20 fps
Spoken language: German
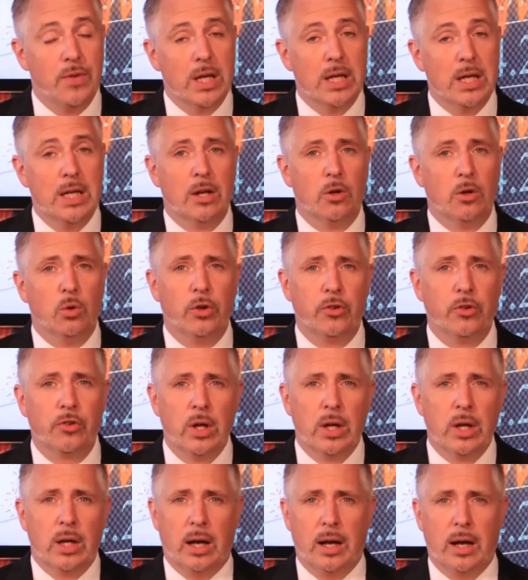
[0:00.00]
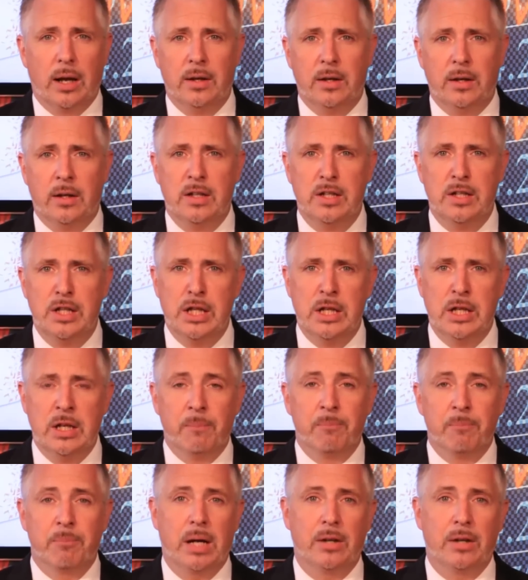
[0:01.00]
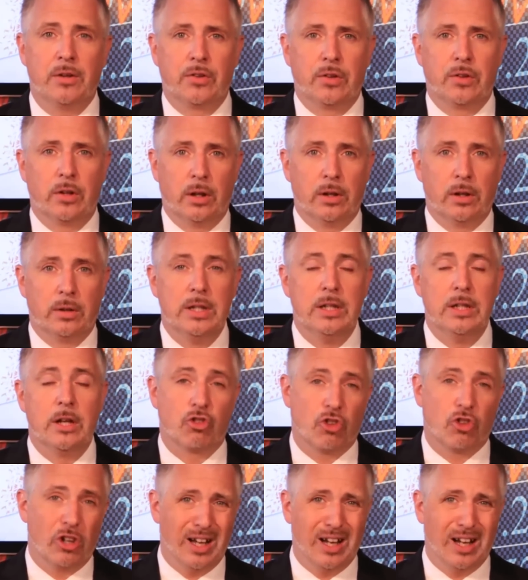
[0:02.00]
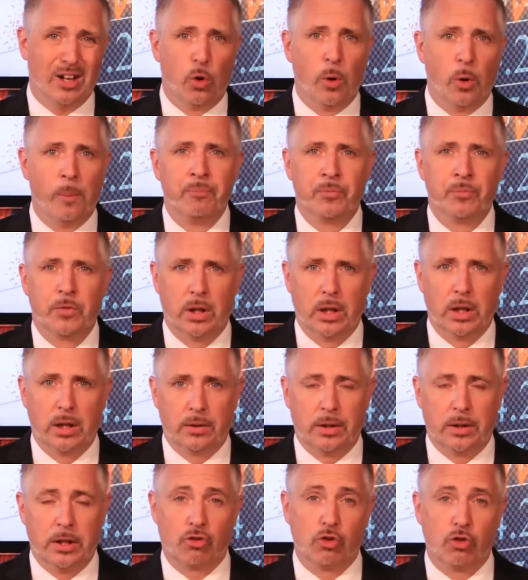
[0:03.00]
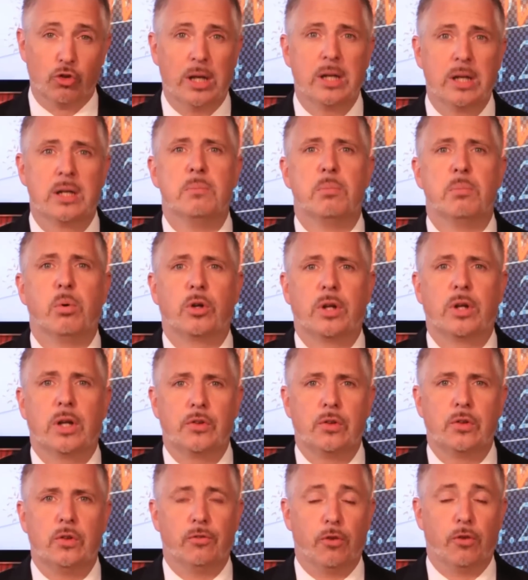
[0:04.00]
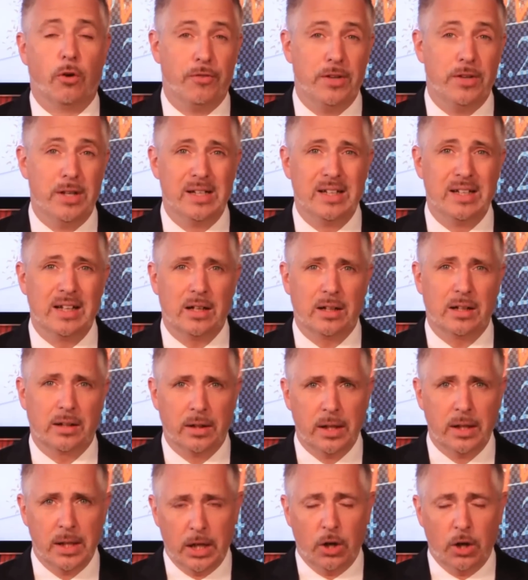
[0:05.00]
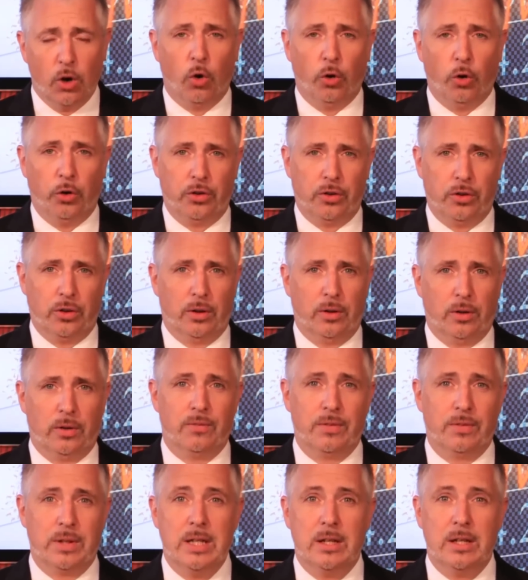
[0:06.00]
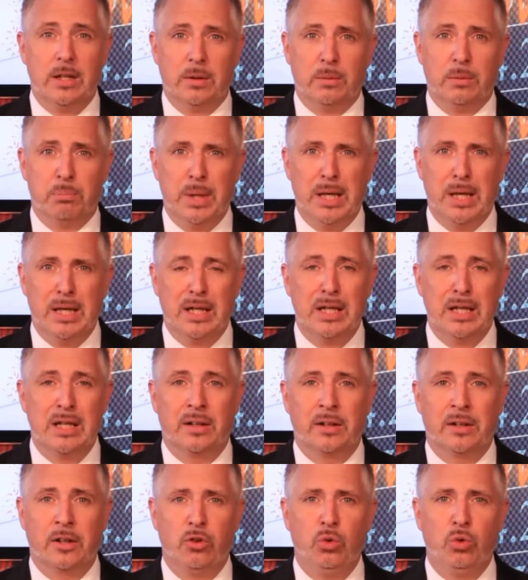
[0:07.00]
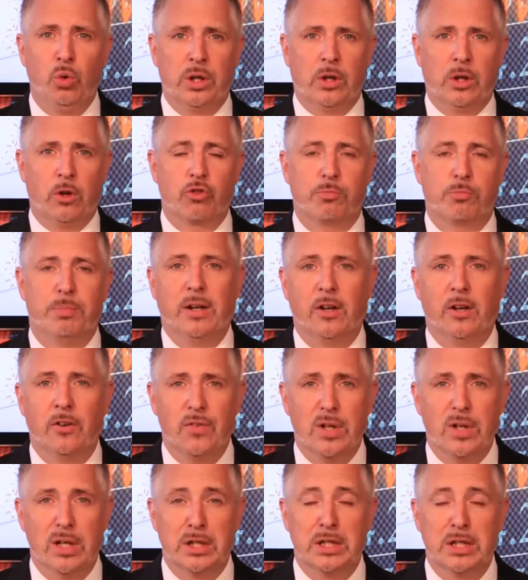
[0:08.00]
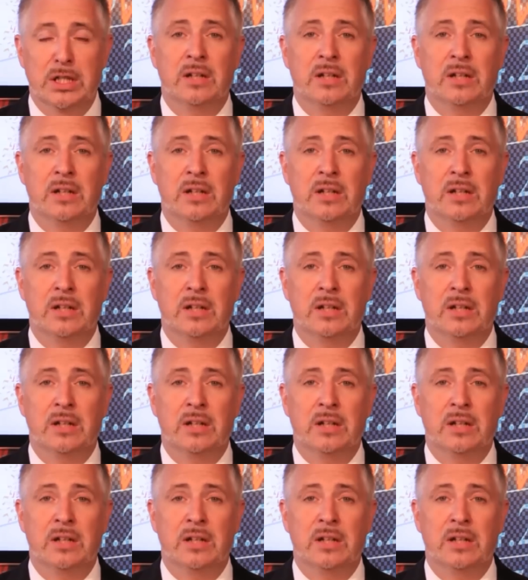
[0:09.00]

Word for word: Wir erinnern uns an die Panzerniederschlagung der, der Studentenproteste vor vielen Jahren und äh, in Peking kann das durchaus spannend werden.